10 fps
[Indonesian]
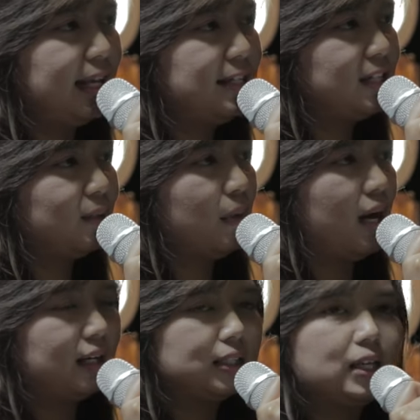legend
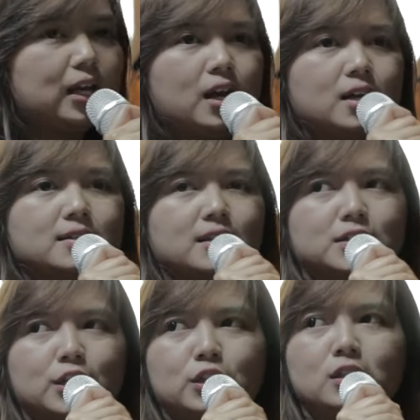banget
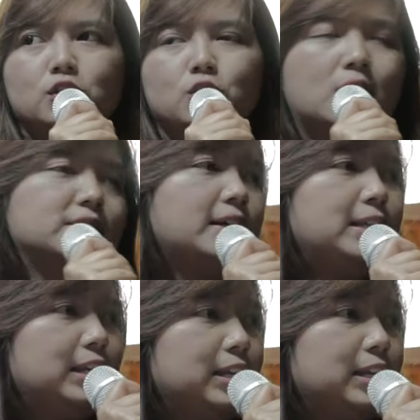sering juara di